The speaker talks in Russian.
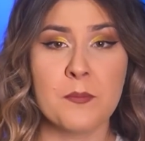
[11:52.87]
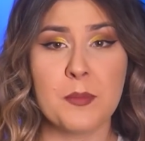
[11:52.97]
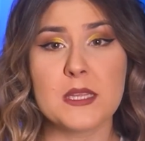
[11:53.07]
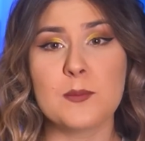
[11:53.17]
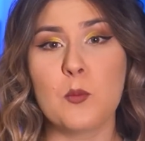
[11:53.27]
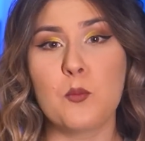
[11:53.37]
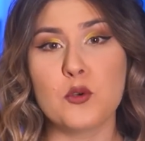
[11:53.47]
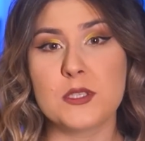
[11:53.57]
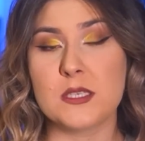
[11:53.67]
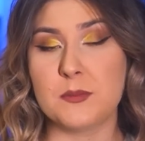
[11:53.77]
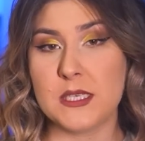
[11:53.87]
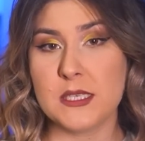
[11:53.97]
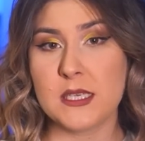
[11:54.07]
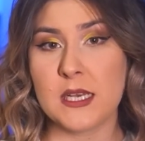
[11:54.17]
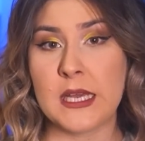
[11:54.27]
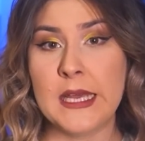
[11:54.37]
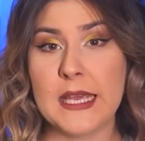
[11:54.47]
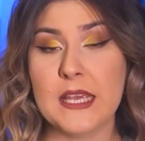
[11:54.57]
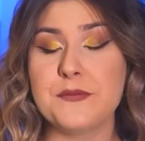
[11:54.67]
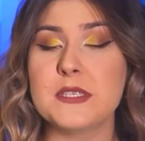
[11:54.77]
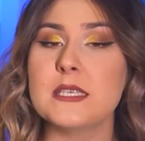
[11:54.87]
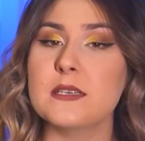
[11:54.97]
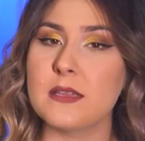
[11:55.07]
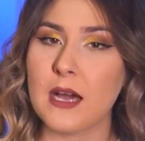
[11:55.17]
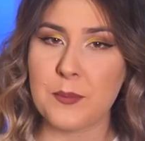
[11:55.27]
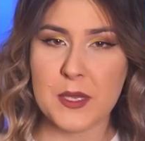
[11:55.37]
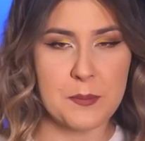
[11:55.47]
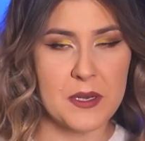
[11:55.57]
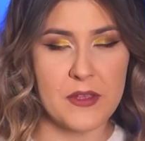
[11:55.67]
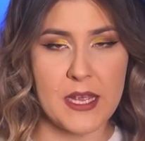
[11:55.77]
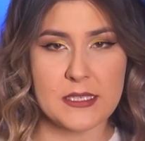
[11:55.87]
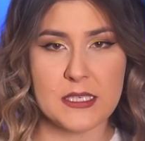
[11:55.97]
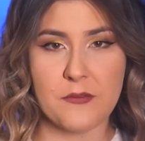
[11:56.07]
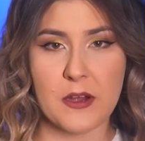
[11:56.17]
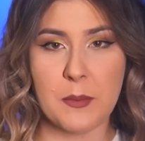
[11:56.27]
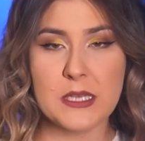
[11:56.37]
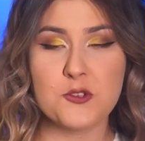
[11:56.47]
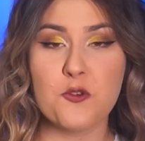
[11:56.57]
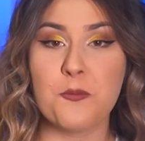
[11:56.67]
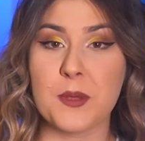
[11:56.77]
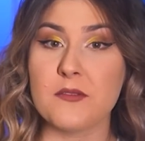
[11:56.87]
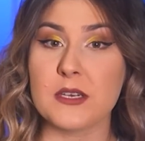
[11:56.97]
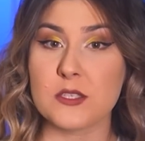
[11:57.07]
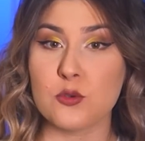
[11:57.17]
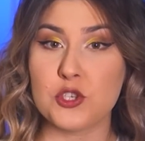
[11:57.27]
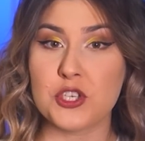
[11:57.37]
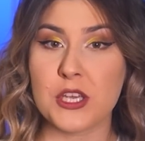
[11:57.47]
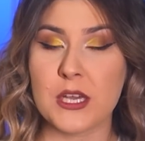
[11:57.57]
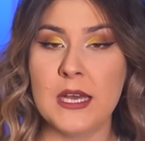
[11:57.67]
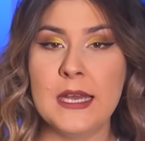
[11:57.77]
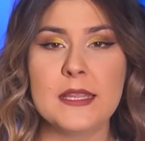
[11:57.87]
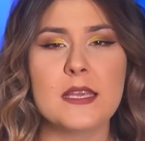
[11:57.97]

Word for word: Поэтому будьте бдительны и всегда перепроверяйте информацию в первоисточнике ссылки.